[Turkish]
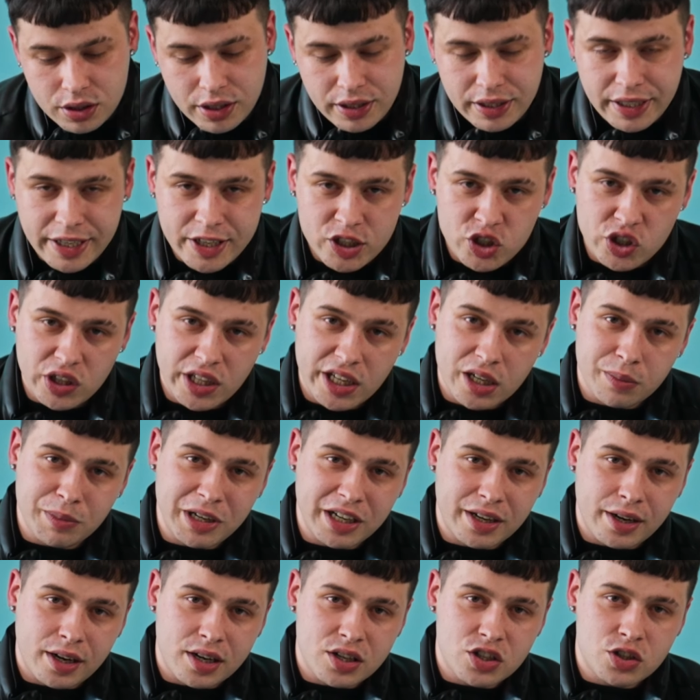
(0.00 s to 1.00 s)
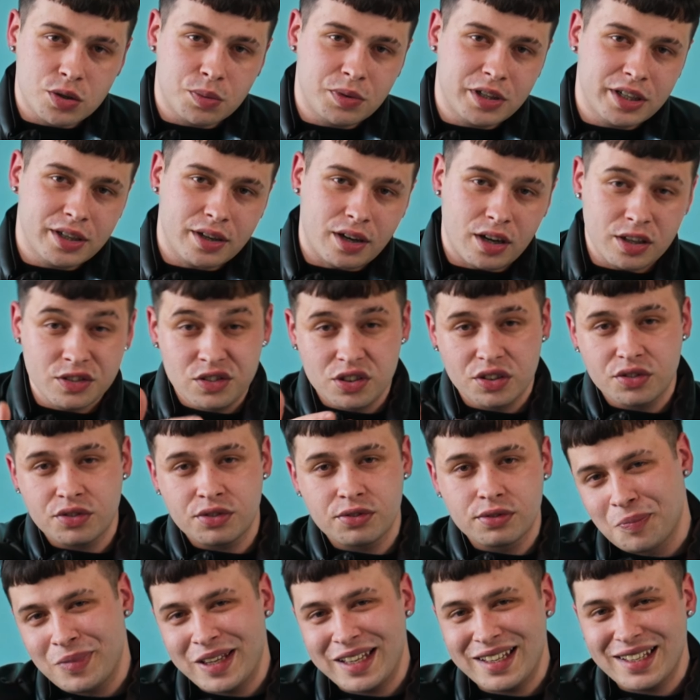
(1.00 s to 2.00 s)
Dinleyicilerime karşı bir atıf,
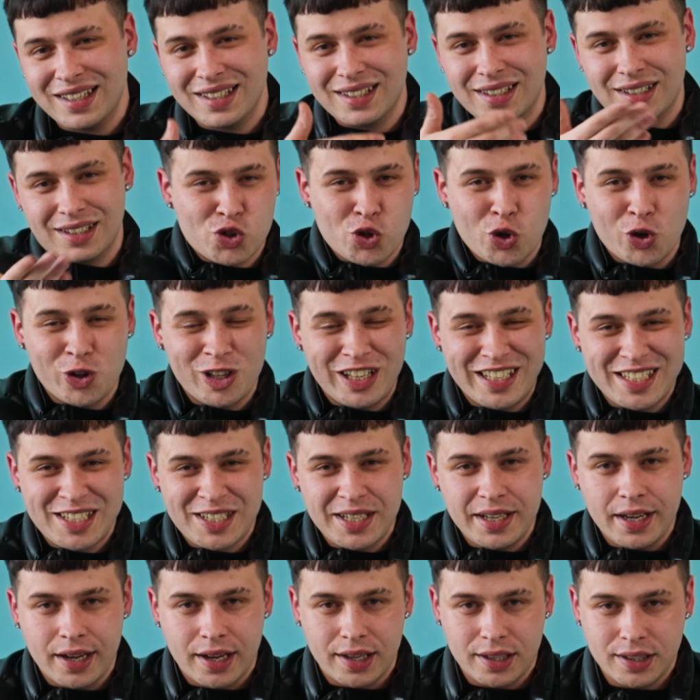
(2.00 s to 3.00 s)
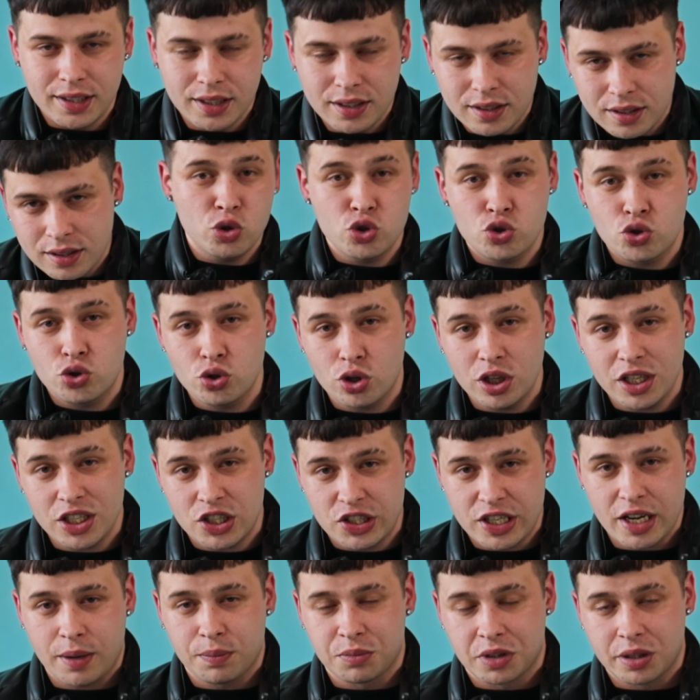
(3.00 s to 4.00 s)
bir söyleşi yani. Bir sürü
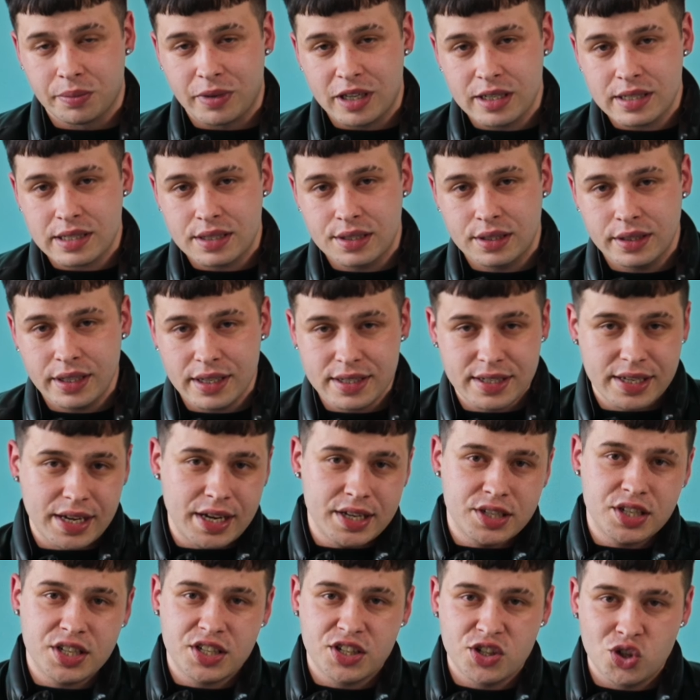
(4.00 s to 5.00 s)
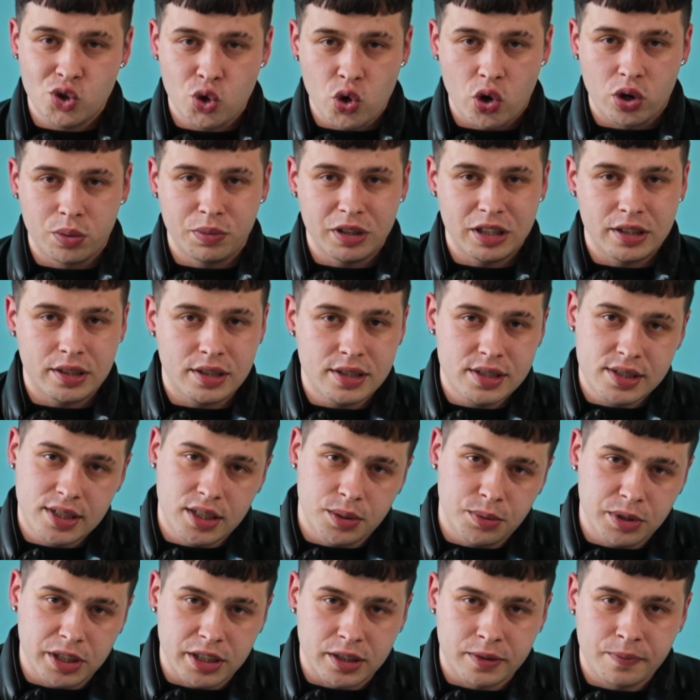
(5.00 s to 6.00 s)
iş yaptım aslında sadece siz görmediğiniz
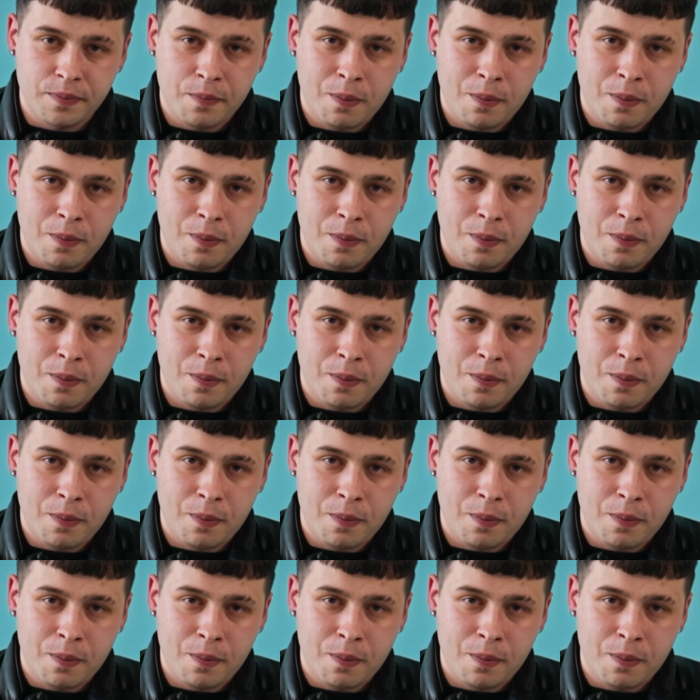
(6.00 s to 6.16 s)
gibi.